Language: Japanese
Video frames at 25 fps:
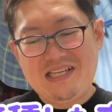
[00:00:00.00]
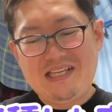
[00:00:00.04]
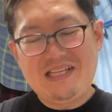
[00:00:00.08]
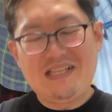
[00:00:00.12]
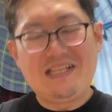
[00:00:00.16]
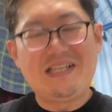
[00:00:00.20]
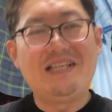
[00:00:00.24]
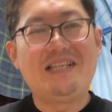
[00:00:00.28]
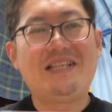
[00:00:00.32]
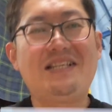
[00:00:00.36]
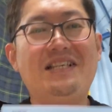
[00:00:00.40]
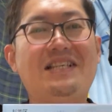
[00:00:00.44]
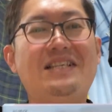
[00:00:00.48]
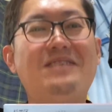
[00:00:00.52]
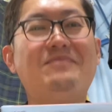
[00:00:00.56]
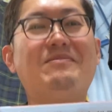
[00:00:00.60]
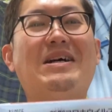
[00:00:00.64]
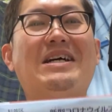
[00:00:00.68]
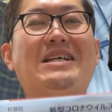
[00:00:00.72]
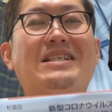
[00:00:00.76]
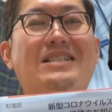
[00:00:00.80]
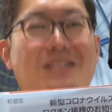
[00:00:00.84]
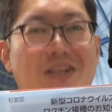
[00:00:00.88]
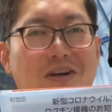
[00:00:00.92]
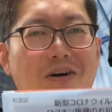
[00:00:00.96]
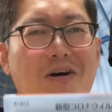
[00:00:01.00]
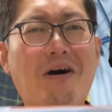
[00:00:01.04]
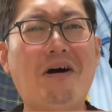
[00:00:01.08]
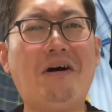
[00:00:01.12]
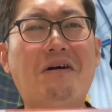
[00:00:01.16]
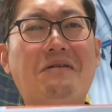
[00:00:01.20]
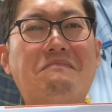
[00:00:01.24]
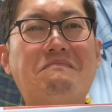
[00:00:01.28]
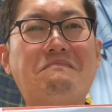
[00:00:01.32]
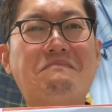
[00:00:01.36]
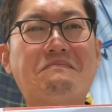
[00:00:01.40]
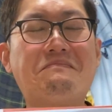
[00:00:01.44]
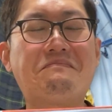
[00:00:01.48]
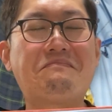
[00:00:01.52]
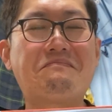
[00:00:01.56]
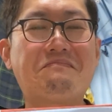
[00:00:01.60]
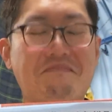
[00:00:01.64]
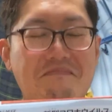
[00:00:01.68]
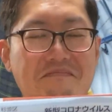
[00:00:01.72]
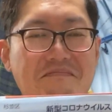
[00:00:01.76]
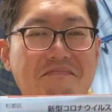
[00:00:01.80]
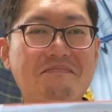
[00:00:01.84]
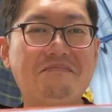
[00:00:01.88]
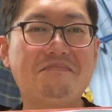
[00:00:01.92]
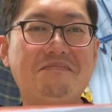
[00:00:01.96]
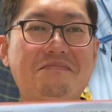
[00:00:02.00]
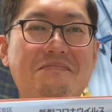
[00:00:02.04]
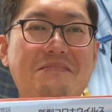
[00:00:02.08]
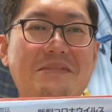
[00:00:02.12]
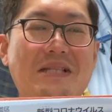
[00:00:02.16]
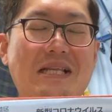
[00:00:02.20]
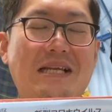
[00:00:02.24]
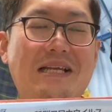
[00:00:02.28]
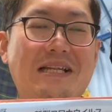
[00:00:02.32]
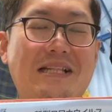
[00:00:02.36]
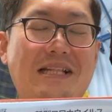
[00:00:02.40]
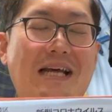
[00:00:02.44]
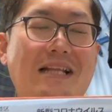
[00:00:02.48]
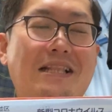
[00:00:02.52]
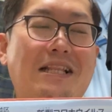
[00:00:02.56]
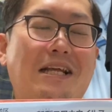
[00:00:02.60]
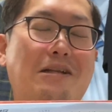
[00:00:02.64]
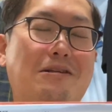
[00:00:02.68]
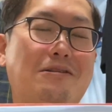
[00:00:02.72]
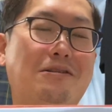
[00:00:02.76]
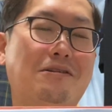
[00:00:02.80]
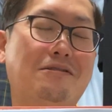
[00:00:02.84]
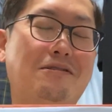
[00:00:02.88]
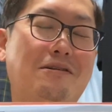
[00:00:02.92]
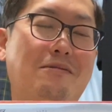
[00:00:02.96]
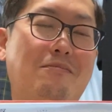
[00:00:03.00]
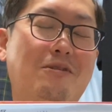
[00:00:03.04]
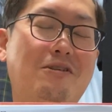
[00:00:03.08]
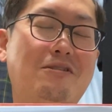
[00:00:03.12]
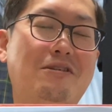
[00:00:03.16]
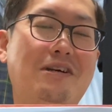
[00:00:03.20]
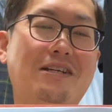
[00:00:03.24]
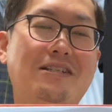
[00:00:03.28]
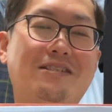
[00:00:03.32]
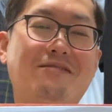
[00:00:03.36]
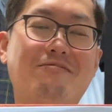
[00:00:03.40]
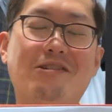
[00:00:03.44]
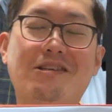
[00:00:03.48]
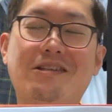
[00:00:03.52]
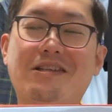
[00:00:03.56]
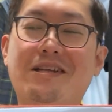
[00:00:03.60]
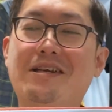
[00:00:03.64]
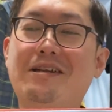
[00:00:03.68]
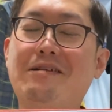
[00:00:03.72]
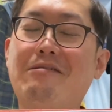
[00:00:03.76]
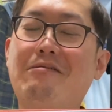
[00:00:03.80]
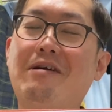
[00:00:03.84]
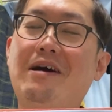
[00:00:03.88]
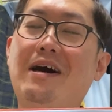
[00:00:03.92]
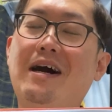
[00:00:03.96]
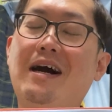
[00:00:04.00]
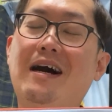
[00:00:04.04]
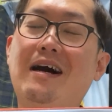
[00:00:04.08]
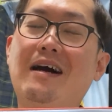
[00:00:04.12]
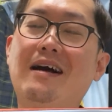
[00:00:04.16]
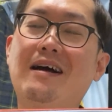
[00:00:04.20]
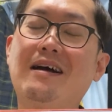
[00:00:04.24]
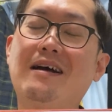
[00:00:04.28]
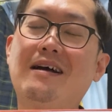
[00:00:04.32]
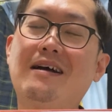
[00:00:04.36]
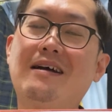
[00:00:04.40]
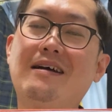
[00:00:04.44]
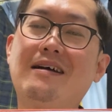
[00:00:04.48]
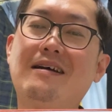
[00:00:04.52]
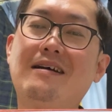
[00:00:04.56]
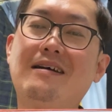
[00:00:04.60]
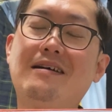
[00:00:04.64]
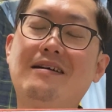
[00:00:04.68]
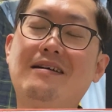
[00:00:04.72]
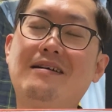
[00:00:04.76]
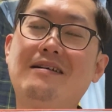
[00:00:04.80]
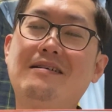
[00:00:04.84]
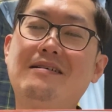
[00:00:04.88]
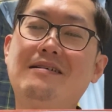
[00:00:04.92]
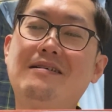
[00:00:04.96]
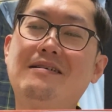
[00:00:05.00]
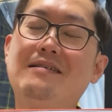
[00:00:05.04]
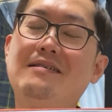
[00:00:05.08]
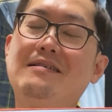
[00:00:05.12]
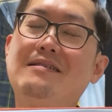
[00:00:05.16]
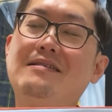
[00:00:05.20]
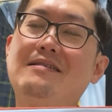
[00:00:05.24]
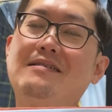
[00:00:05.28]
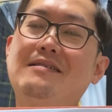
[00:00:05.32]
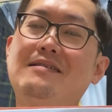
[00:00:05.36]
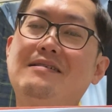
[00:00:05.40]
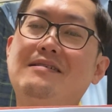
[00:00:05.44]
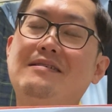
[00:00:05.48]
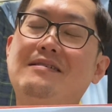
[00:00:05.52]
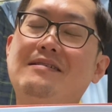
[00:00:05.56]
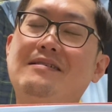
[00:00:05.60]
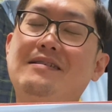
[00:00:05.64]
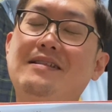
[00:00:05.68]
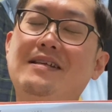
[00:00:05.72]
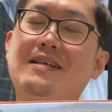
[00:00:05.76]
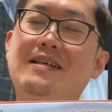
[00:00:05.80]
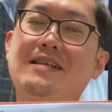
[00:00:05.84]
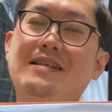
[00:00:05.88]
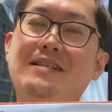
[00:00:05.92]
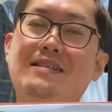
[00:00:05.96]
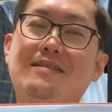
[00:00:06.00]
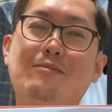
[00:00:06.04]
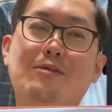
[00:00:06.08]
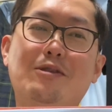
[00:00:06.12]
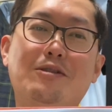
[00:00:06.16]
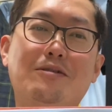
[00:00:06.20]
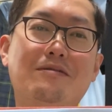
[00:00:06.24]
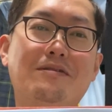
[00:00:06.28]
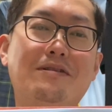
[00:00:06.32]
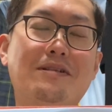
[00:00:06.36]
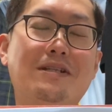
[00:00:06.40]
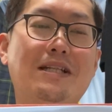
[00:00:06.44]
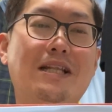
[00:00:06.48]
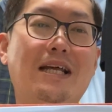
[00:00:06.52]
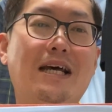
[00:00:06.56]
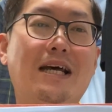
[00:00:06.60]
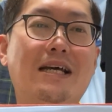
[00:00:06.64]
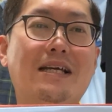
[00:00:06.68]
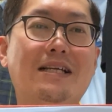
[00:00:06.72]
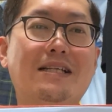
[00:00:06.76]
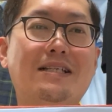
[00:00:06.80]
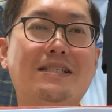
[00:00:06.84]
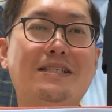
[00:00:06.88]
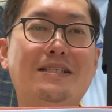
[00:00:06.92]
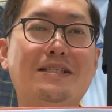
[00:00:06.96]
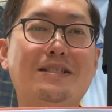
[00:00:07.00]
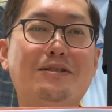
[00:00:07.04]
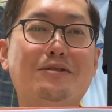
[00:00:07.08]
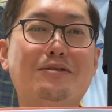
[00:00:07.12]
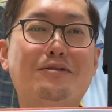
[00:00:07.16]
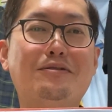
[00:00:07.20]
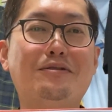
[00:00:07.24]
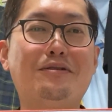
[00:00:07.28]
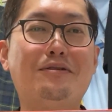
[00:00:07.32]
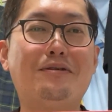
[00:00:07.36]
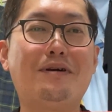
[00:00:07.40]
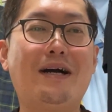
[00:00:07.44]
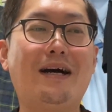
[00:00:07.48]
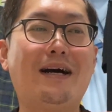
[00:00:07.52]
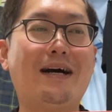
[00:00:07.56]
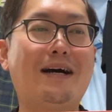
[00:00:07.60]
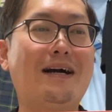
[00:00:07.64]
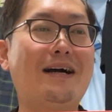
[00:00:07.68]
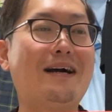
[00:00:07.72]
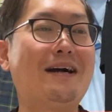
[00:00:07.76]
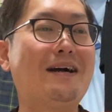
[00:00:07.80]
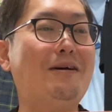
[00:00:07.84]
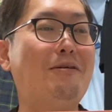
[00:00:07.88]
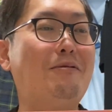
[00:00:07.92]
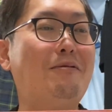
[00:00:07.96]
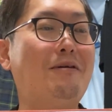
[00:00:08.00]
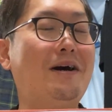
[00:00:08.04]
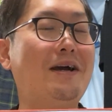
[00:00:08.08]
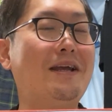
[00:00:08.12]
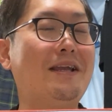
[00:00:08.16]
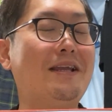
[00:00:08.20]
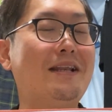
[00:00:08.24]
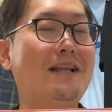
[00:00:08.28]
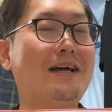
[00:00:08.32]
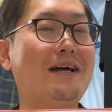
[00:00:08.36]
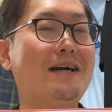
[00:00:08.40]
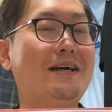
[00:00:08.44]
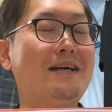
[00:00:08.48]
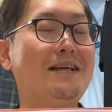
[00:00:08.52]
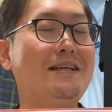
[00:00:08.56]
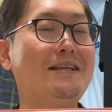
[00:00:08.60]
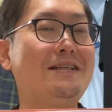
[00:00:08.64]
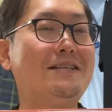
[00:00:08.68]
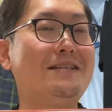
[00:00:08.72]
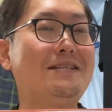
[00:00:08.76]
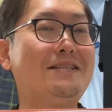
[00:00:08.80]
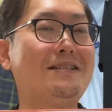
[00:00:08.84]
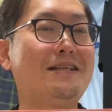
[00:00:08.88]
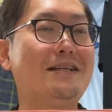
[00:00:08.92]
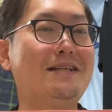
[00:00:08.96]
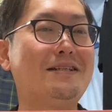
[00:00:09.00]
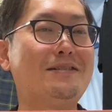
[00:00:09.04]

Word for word: 行きましょうなんだろう、そうそう、僕が一番言いたいのは、ね、いつもそんな死ぬのが怖い、長生きしたい、